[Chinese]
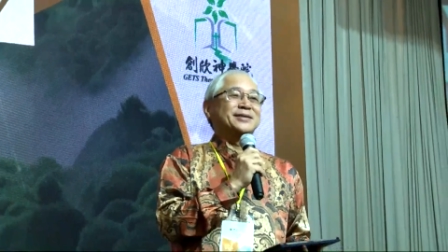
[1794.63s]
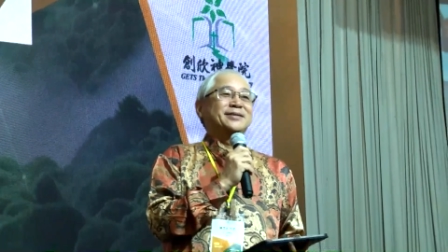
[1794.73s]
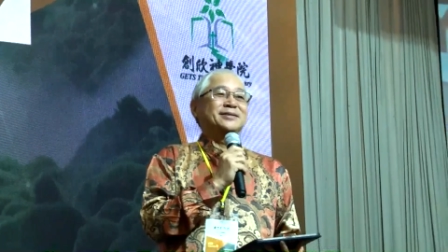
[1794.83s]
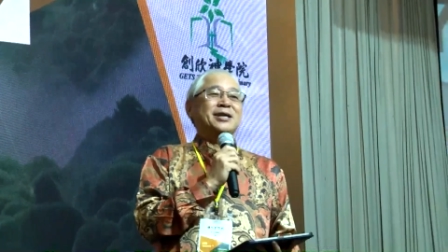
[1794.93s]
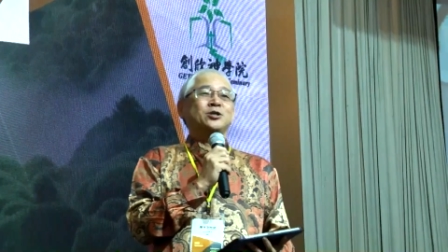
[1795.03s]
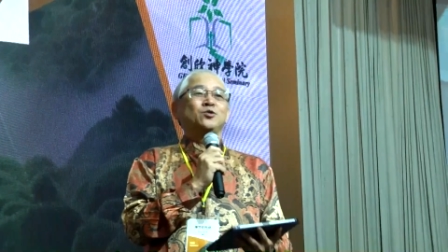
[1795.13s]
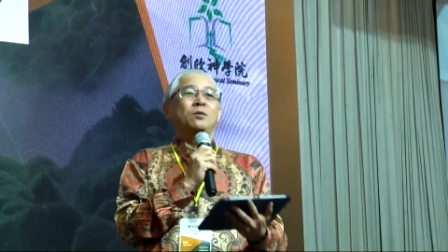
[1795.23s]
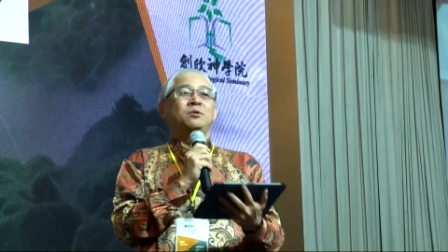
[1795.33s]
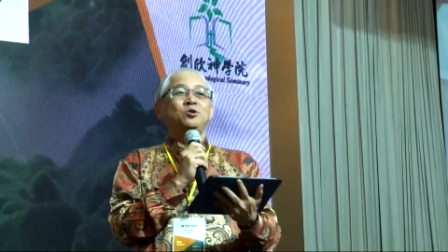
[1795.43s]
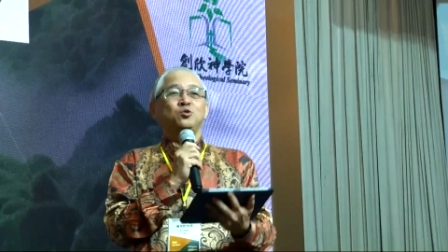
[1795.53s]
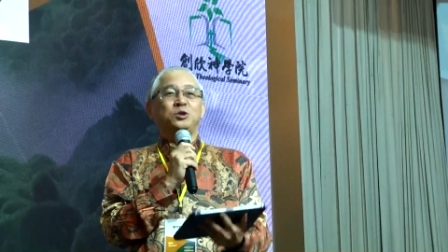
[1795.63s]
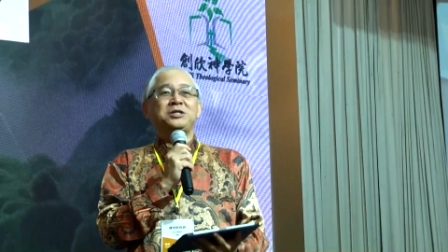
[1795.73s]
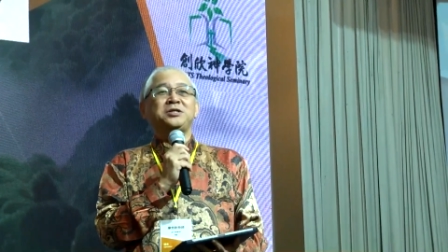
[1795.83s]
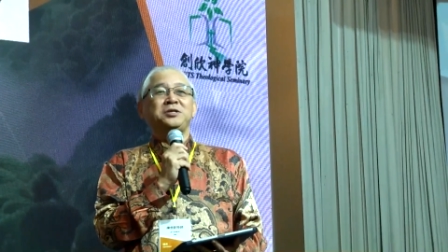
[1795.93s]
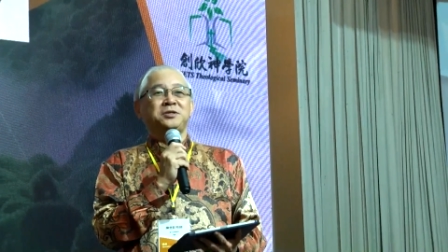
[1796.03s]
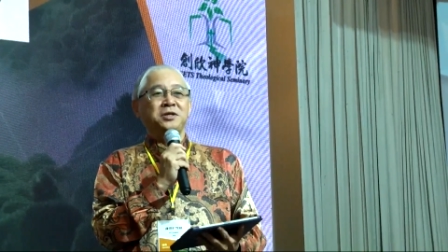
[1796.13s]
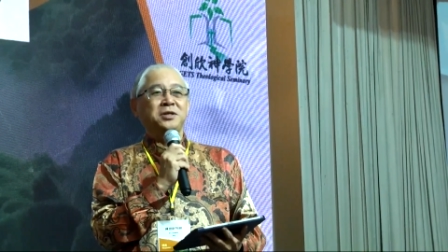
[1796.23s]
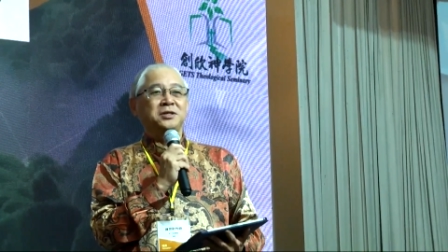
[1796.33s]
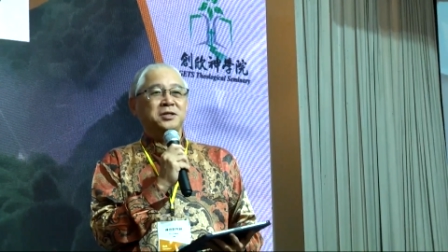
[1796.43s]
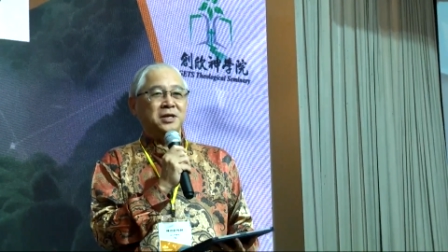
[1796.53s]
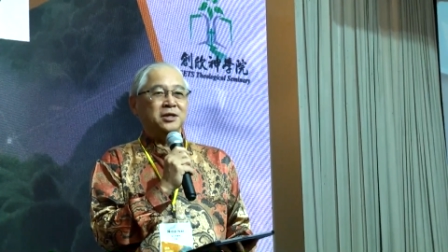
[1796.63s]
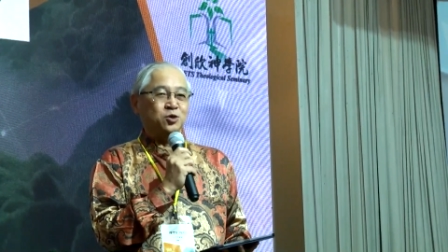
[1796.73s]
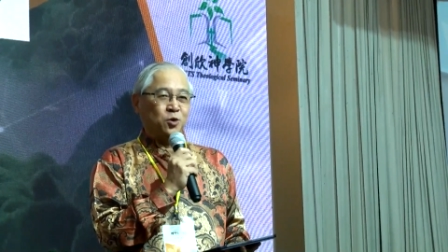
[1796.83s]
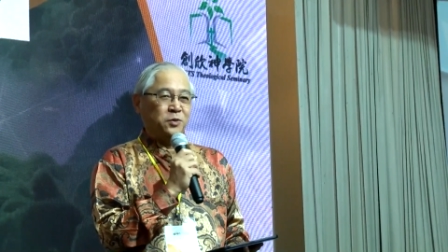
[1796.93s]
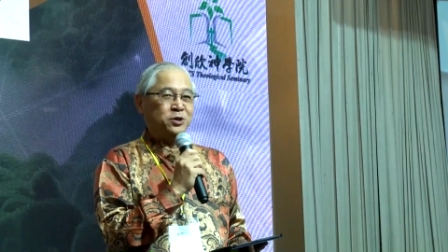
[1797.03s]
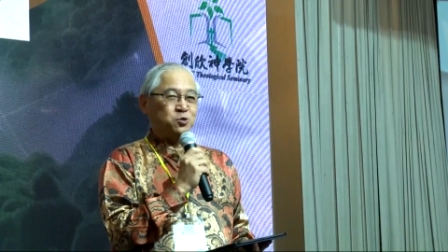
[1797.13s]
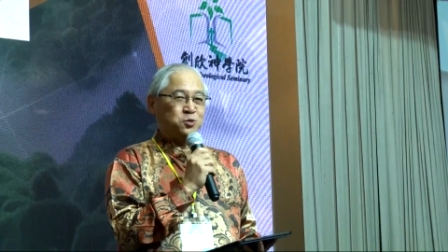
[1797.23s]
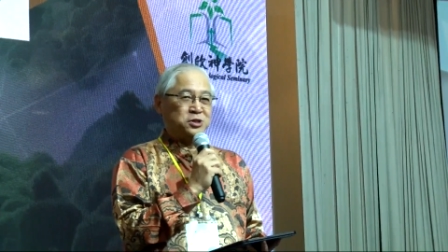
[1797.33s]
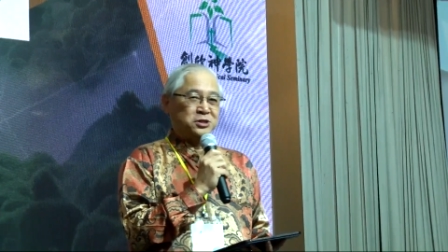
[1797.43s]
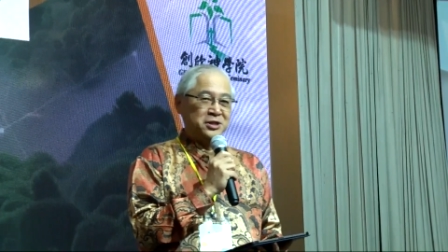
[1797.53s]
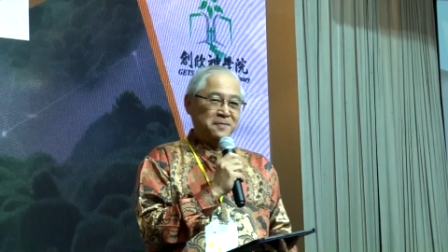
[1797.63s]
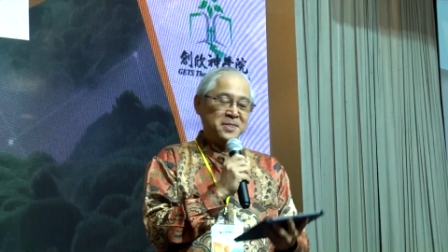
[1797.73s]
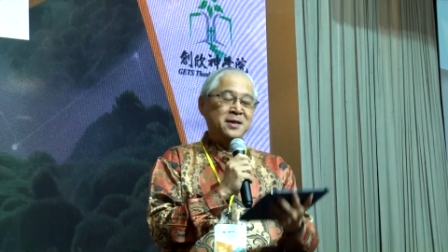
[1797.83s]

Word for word: 他是我们主力信息的这一个所谓的主持人，